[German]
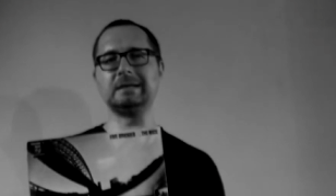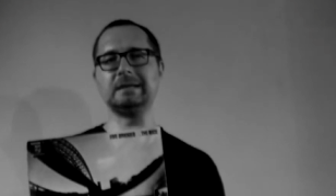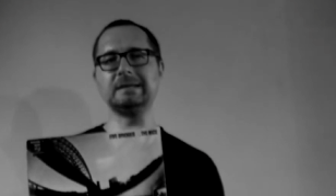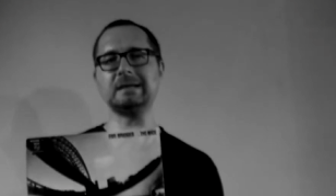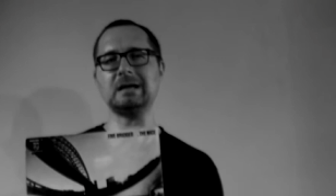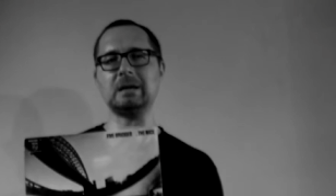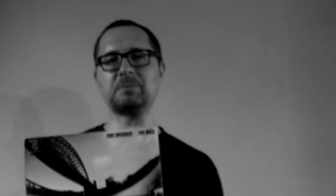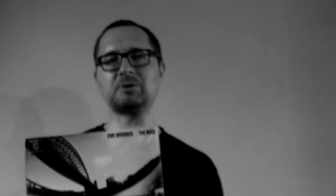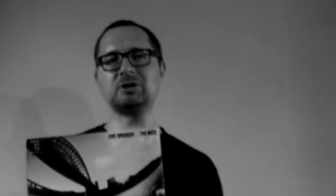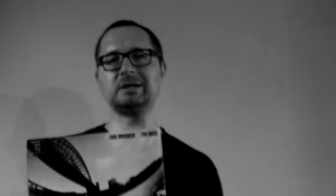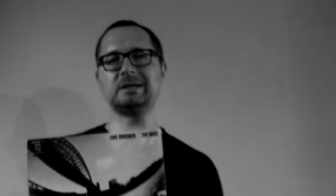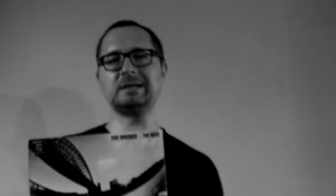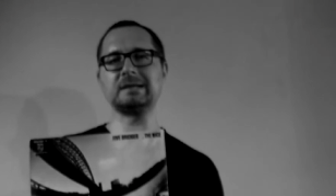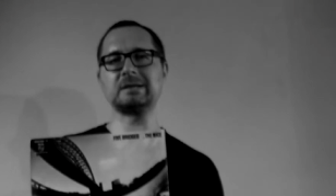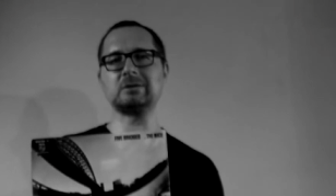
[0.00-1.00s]
dieser
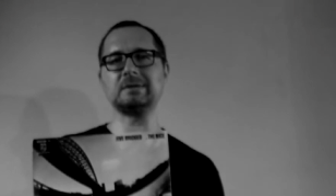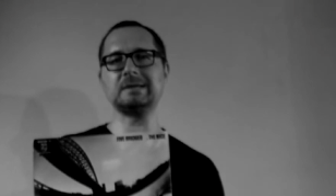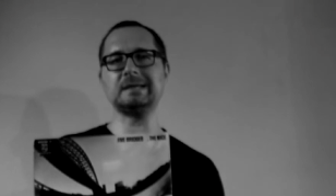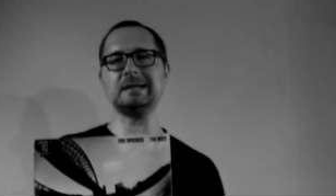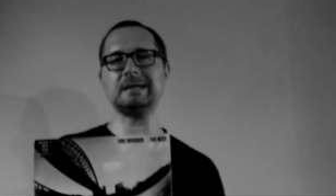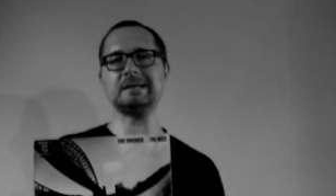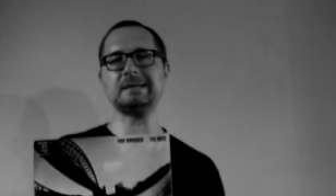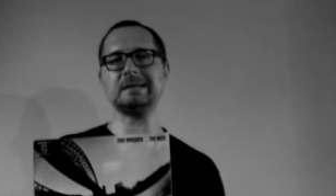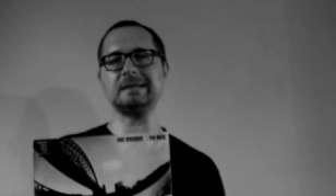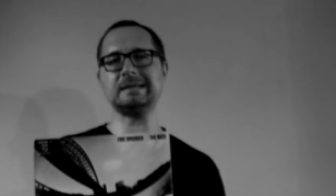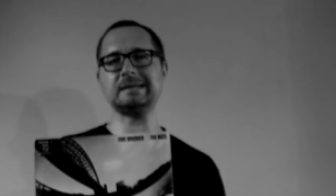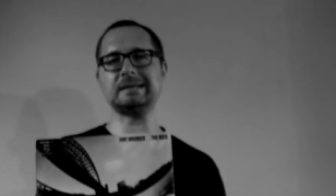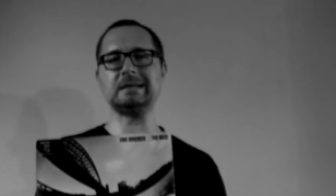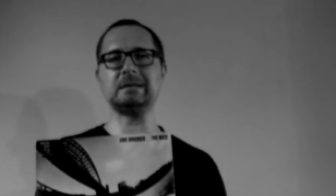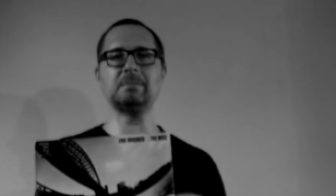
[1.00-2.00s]
Abschnitt des Konzerts
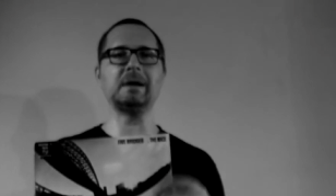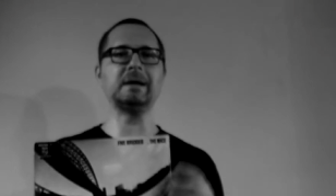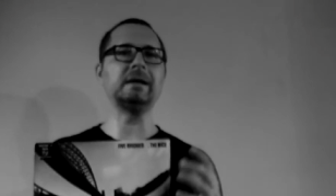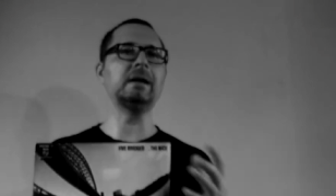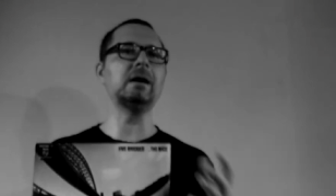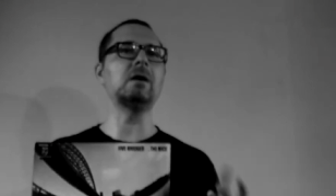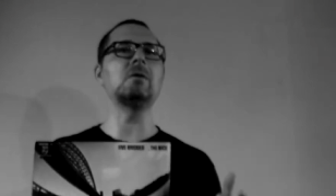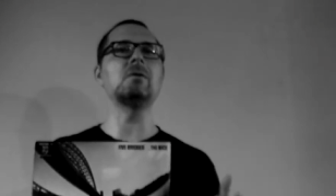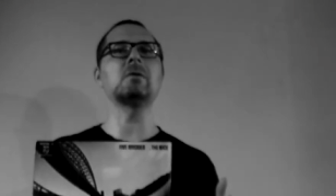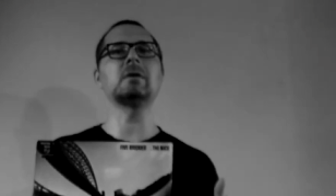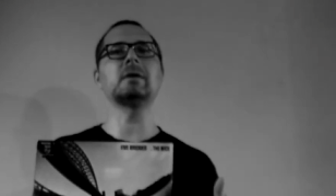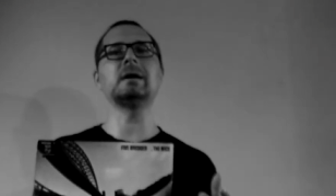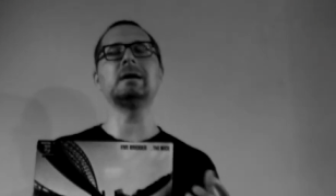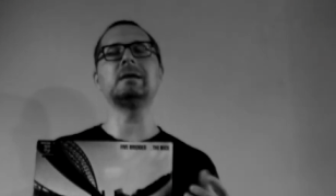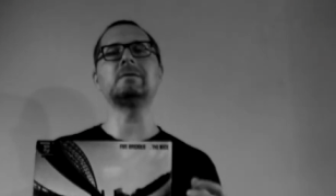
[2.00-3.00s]
ist in meinen
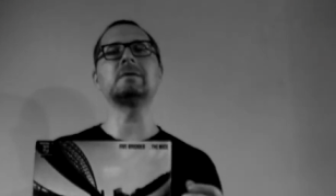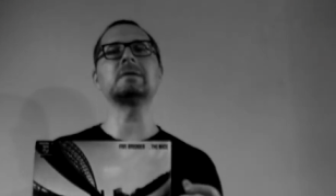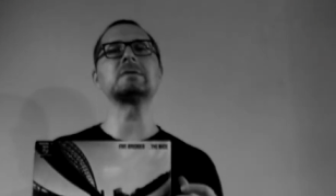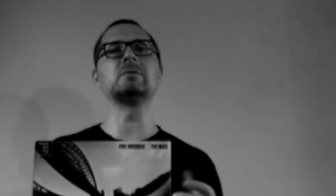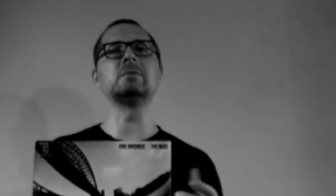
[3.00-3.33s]
Augen etwas